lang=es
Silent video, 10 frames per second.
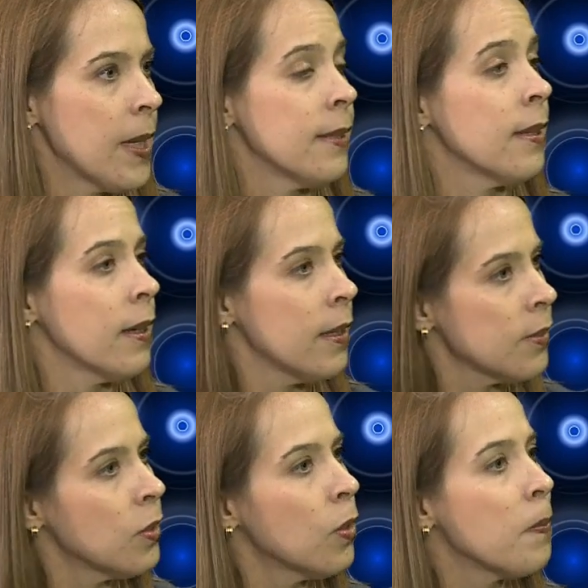Esa
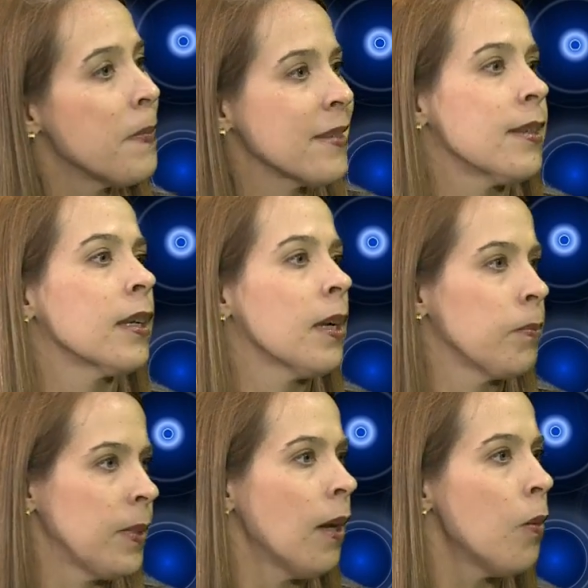radiación va a ser
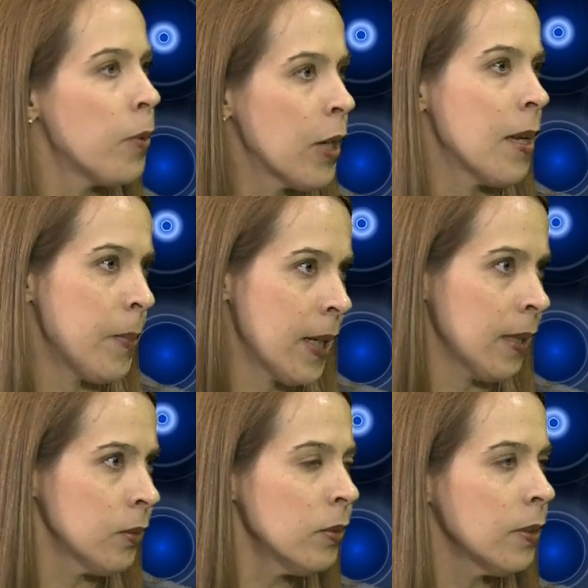captada por el
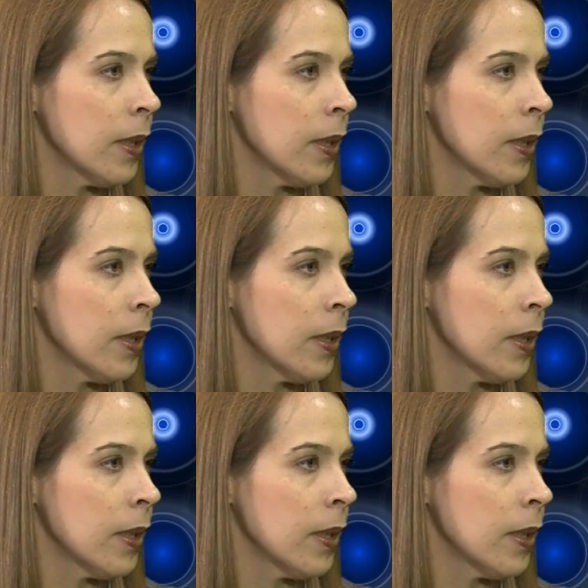aparato,